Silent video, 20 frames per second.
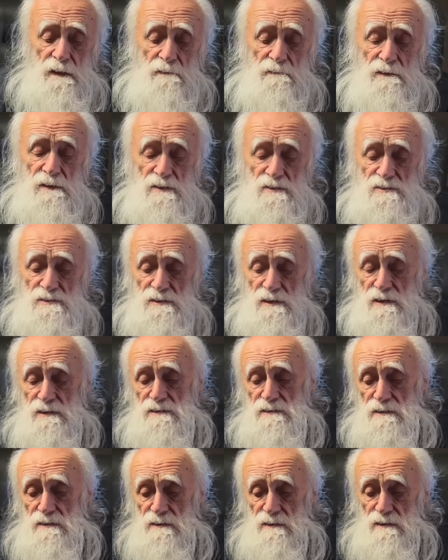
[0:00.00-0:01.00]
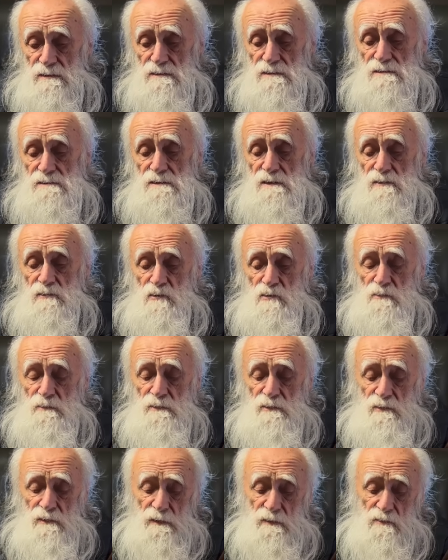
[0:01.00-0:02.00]
вы начинаете гнаться за
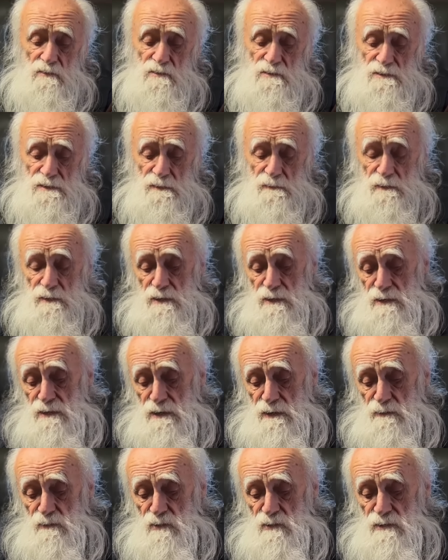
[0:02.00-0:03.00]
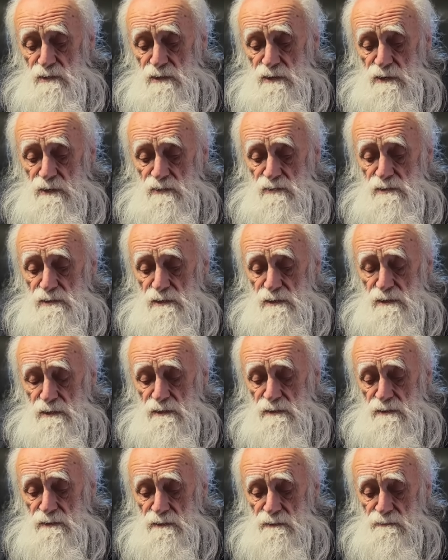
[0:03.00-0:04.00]
новыми удовольствиями. И для многих
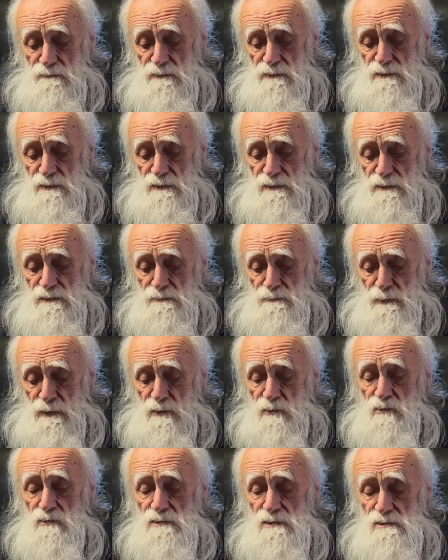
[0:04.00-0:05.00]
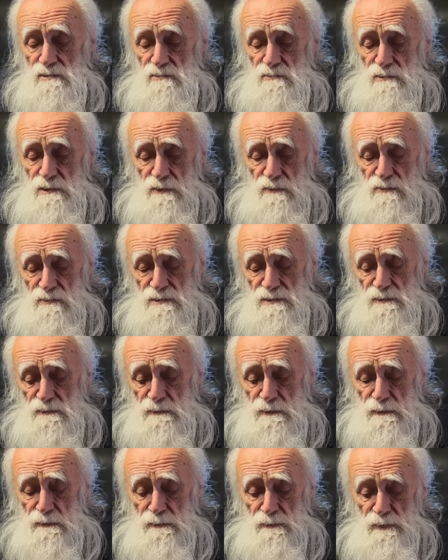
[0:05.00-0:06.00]
людей вот эта погоня за
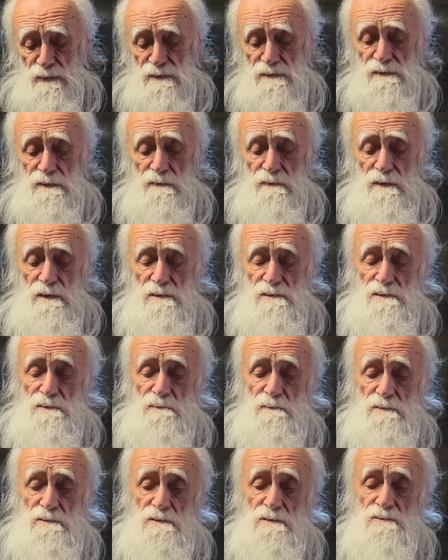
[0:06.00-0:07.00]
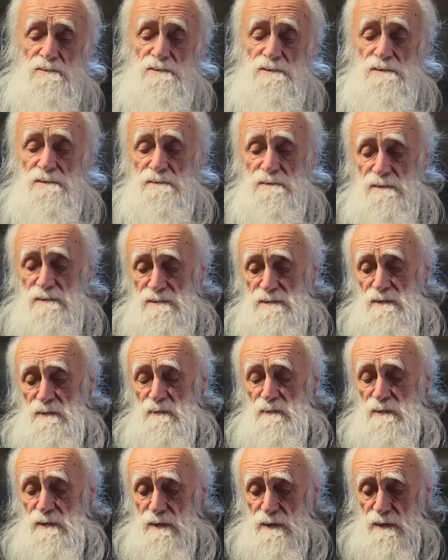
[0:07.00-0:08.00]
удовольствиями представляет смысл жизни. На
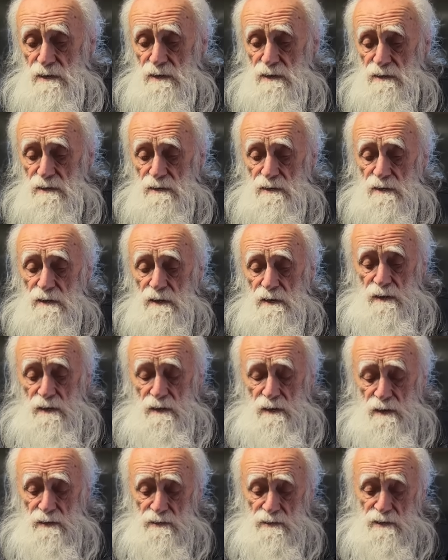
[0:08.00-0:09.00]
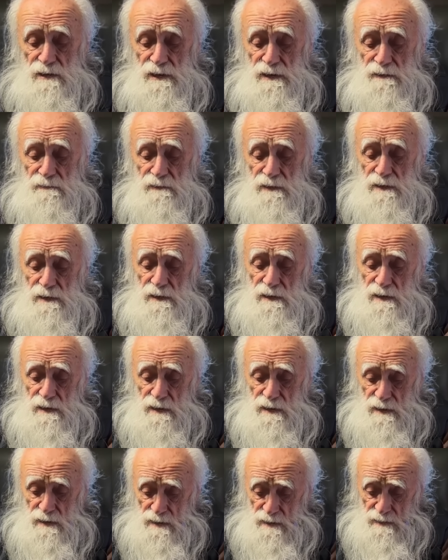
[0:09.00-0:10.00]
самом деле это, это кривые,
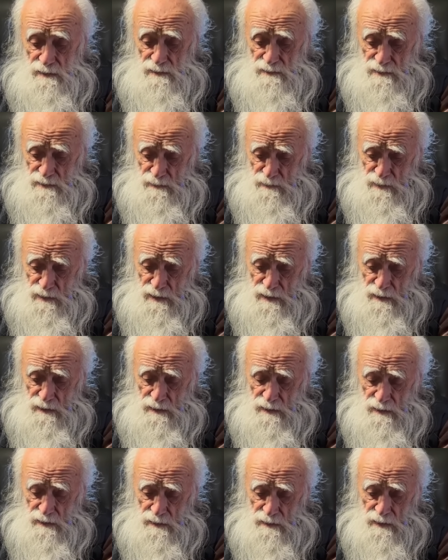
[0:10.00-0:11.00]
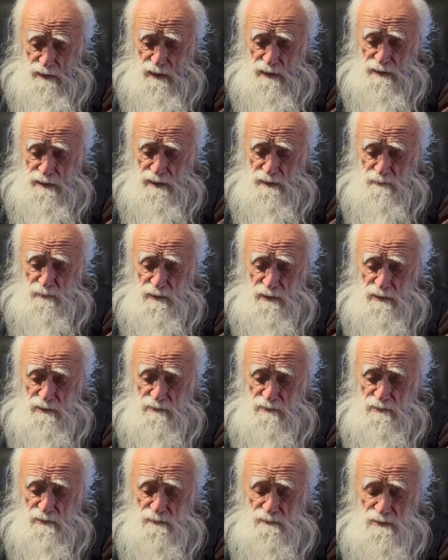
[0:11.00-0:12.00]
на самом деле, кальки, по
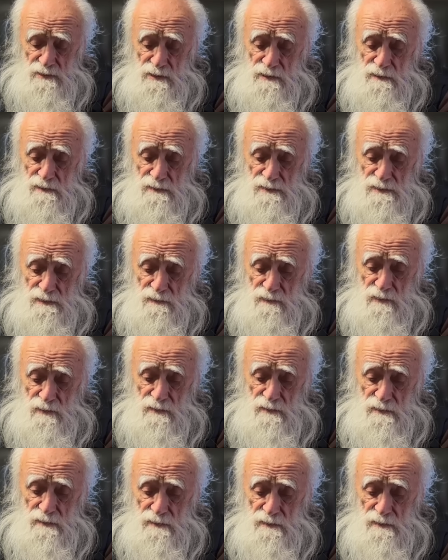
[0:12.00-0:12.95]
которым человек живет.